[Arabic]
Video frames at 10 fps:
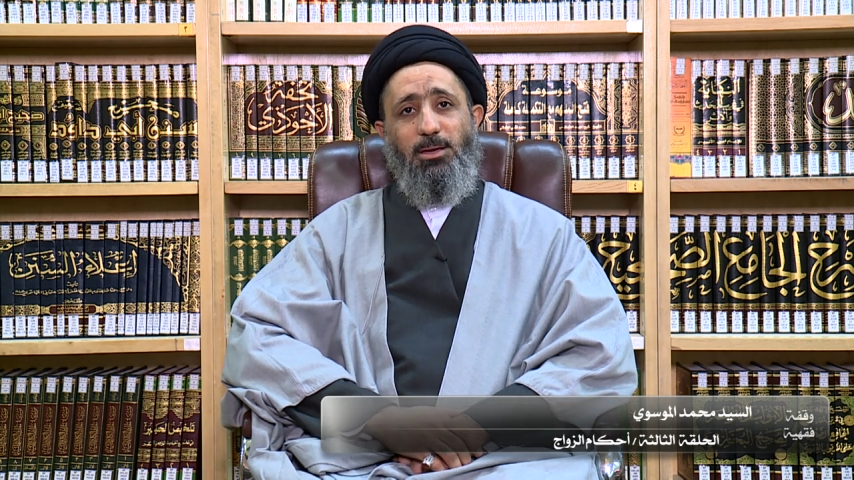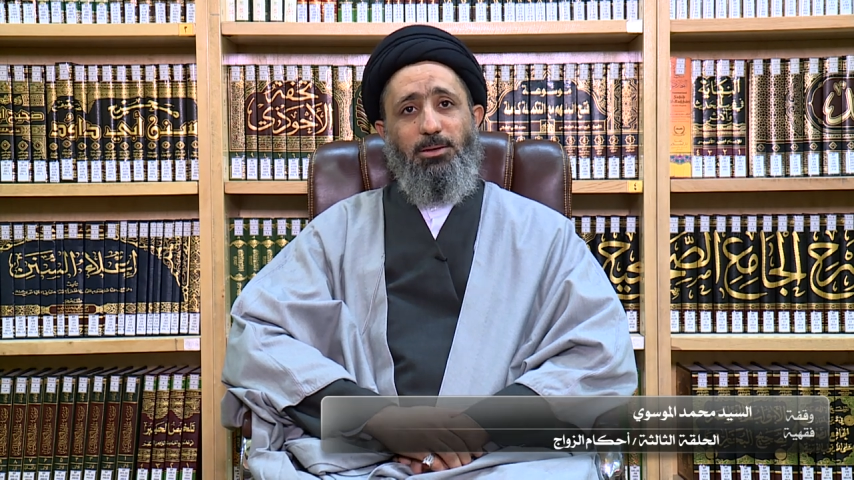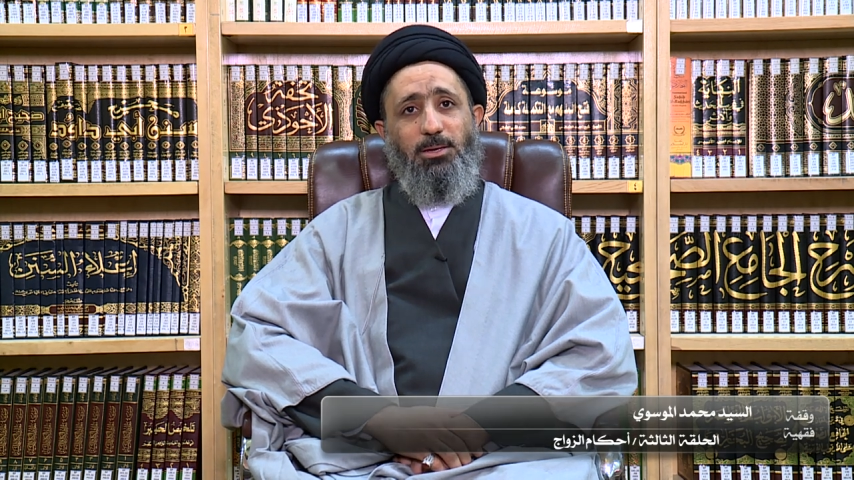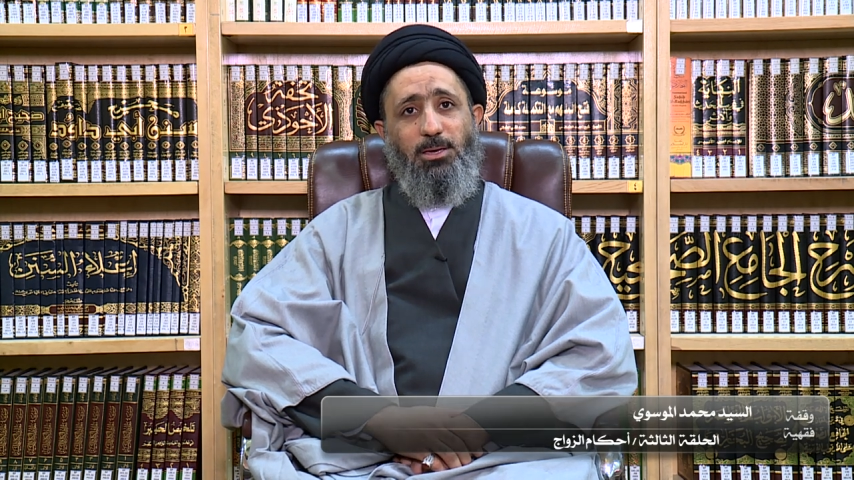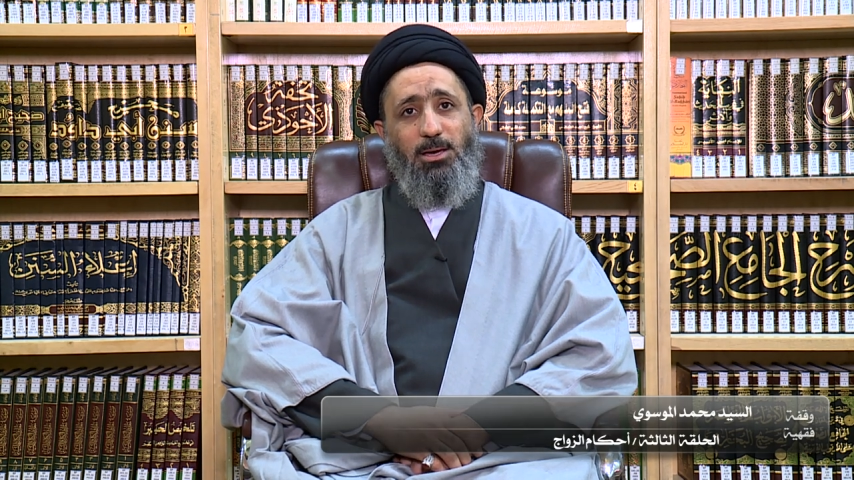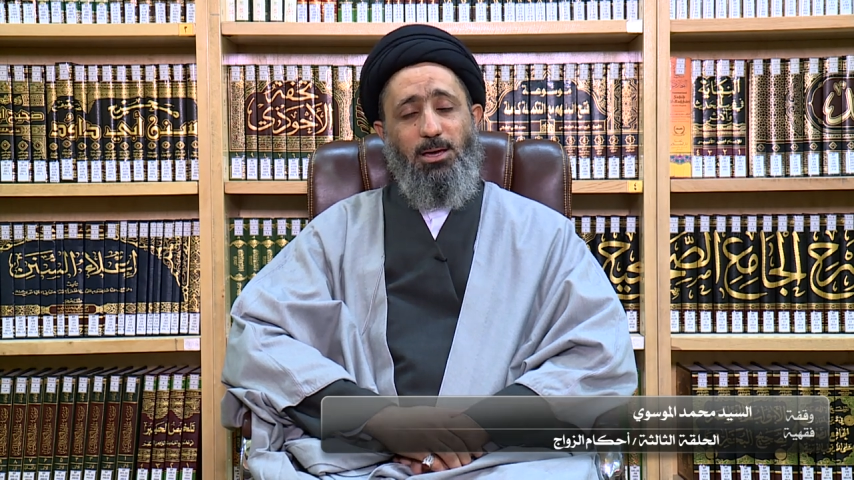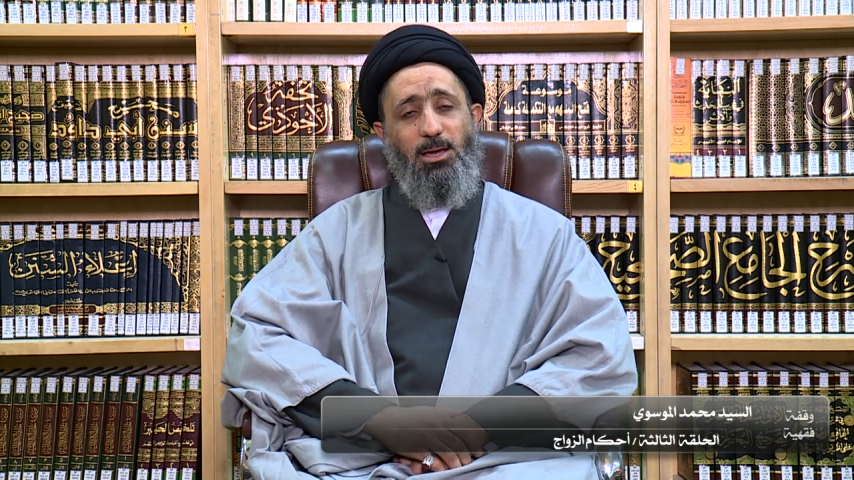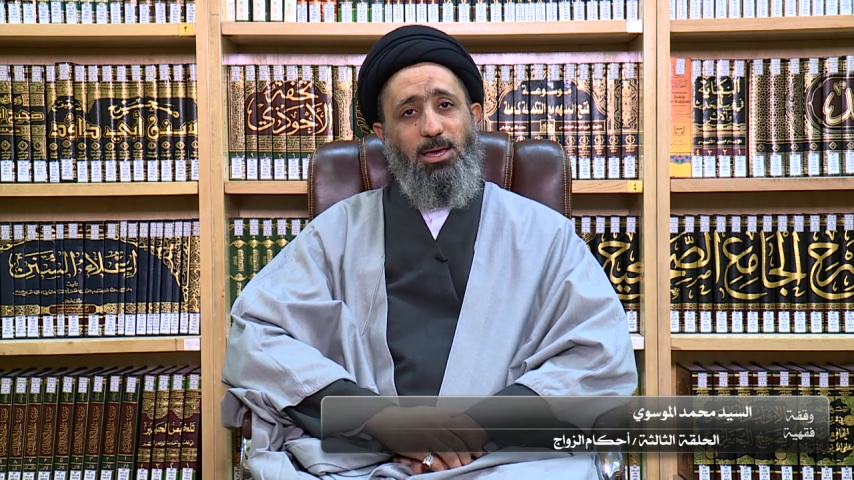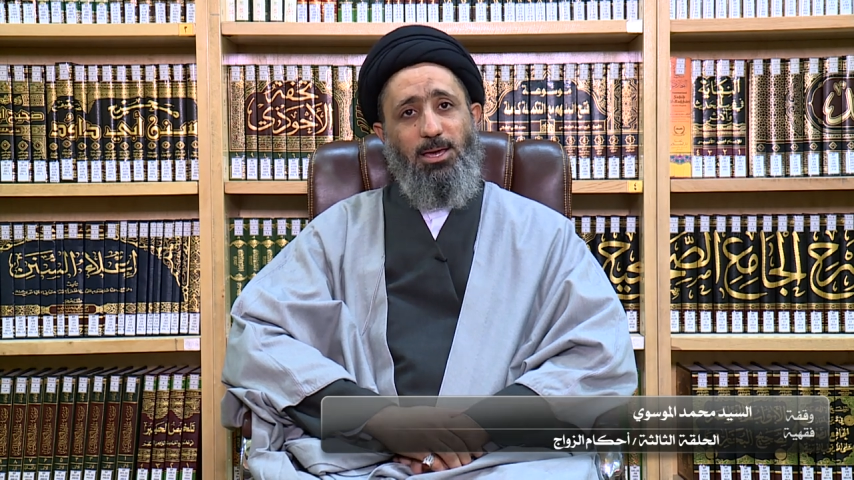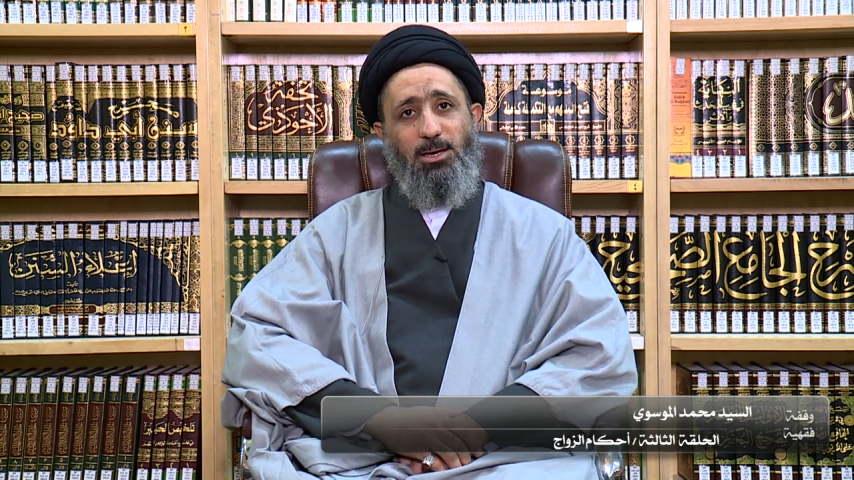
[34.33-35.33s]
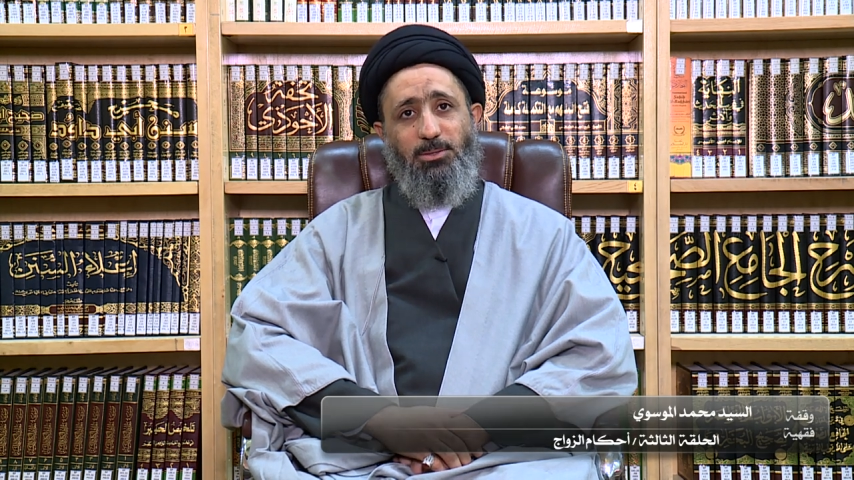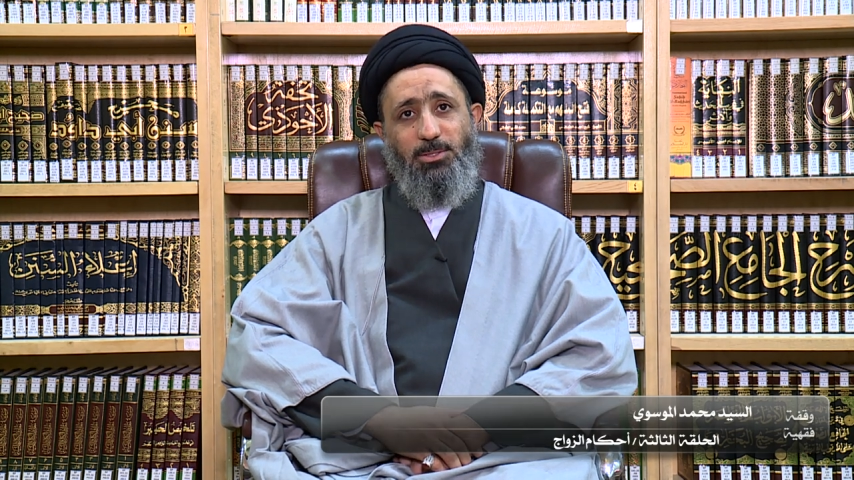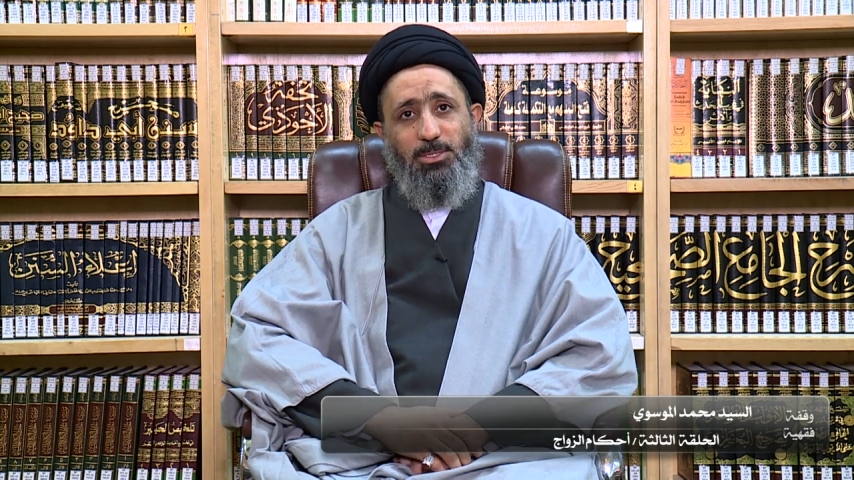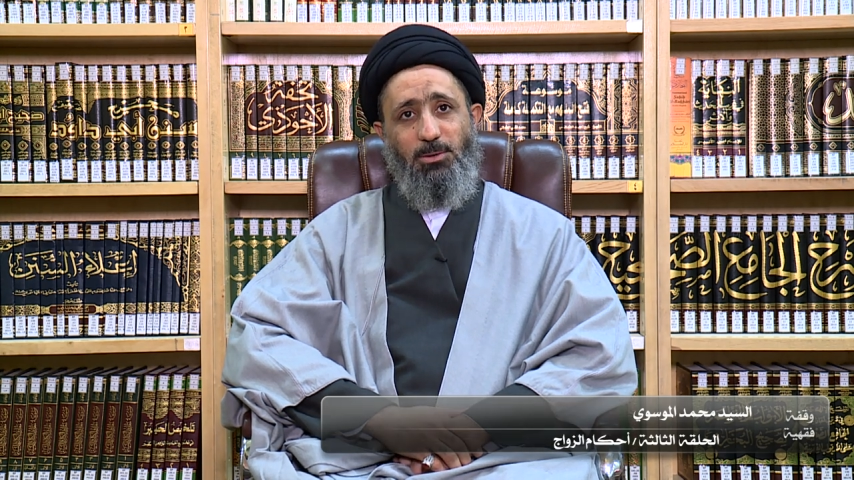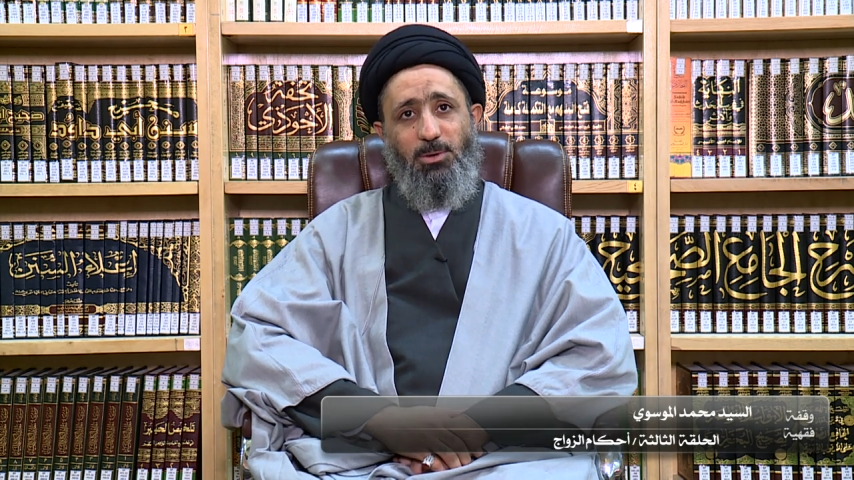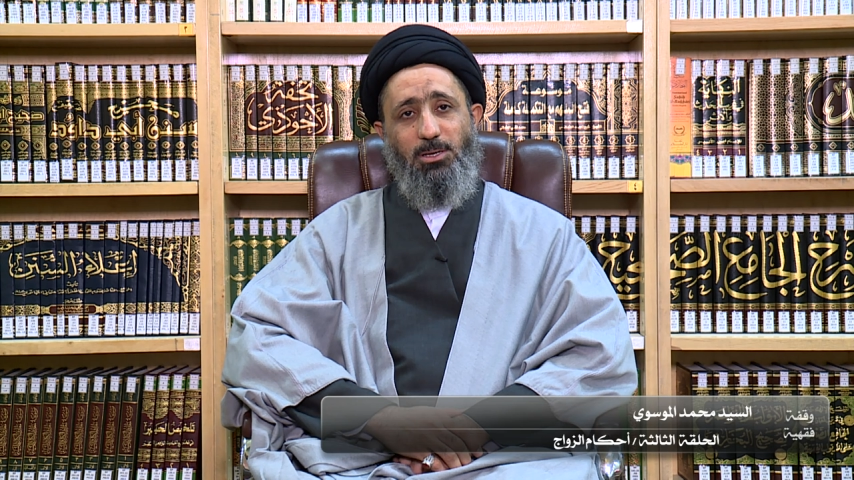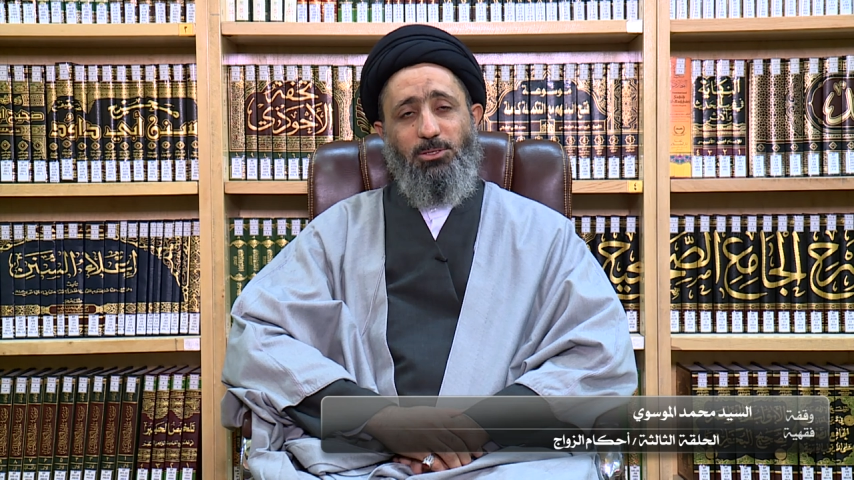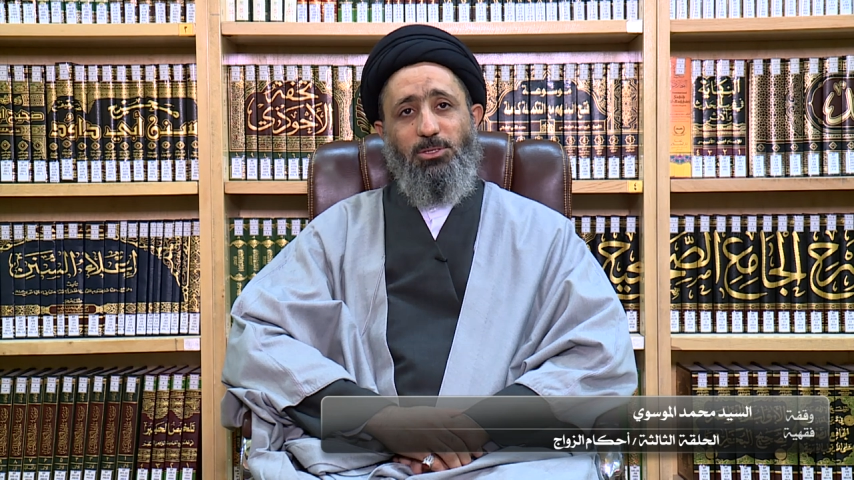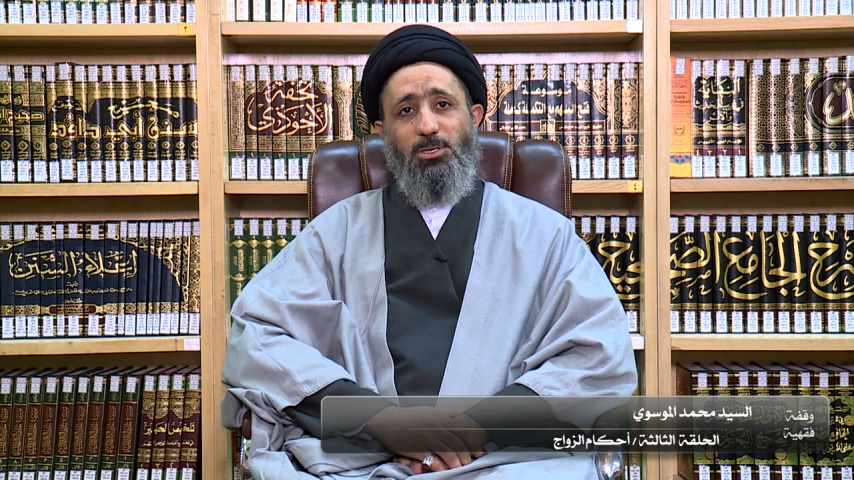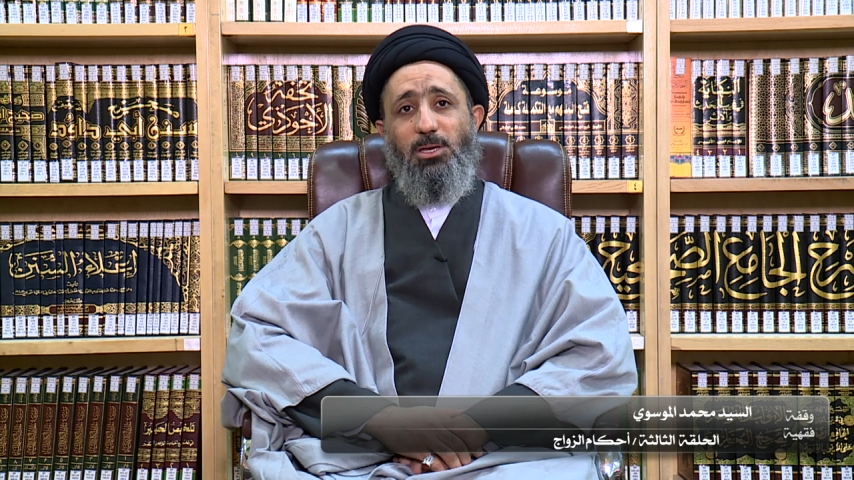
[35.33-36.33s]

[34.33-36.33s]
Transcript: النكاح أي عقد الزواج